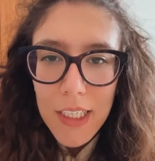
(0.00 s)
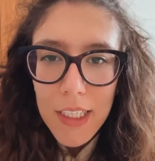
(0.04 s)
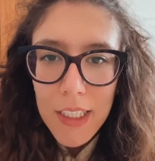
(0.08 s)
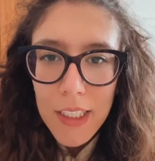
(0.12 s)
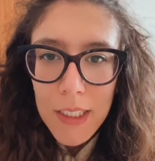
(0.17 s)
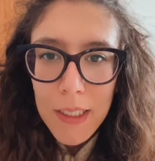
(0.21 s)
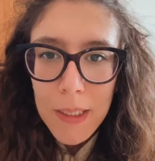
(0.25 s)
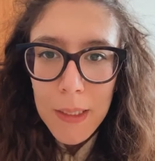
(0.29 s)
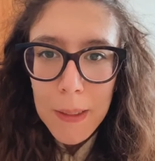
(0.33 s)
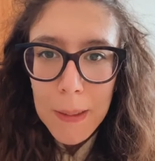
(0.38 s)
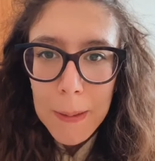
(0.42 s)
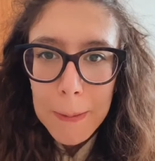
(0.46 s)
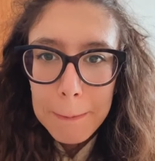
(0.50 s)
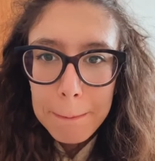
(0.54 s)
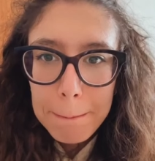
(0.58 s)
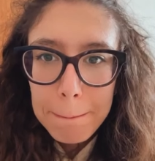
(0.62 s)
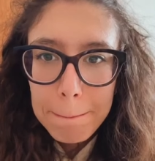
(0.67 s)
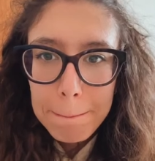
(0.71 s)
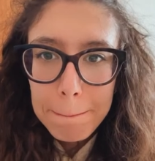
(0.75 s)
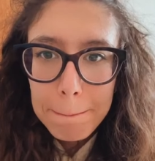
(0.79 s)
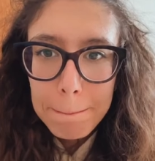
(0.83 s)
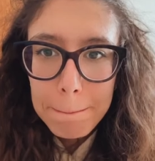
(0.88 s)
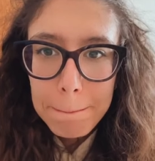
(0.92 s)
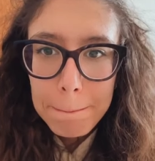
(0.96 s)

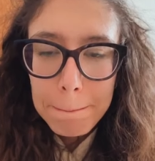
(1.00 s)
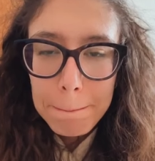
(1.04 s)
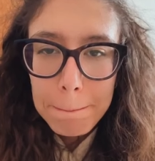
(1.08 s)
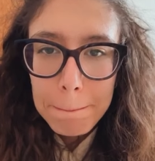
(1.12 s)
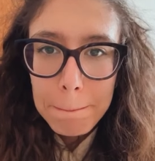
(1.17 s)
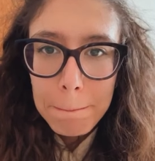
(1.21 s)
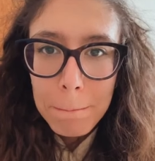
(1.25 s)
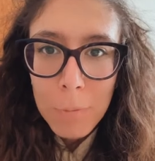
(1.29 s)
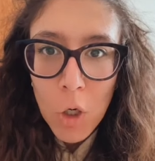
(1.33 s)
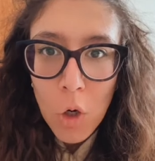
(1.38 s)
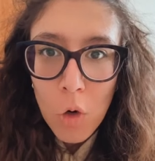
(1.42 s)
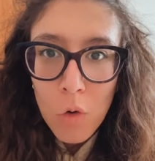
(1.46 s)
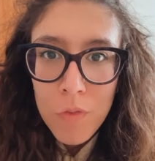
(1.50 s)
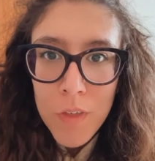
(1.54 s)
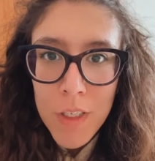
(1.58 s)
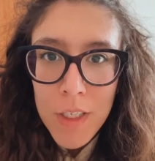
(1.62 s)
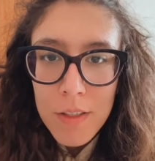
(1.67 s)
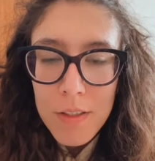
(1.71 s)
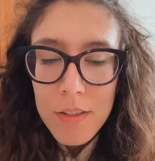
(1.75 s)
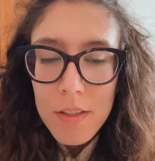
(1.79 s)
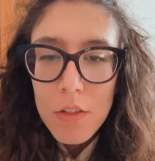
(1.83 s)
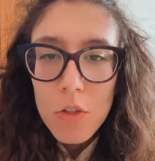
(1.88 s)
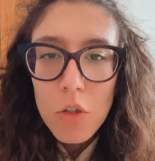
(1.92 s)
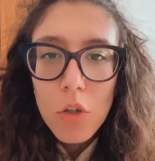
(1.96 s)
Um, ho
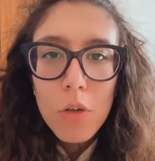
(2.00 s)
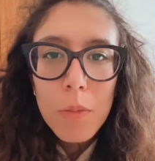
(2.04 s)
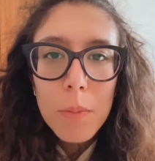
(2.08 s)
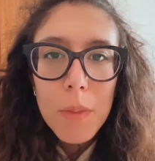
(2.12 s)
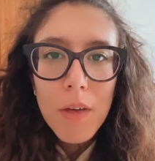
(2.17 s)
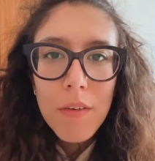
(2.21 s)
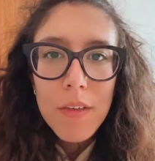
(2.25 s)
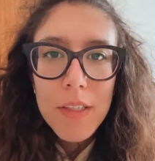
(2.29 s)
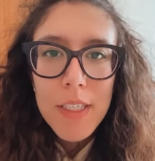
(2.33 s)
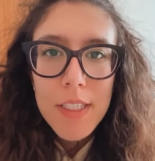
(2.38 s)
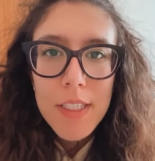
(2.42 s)
visto, mi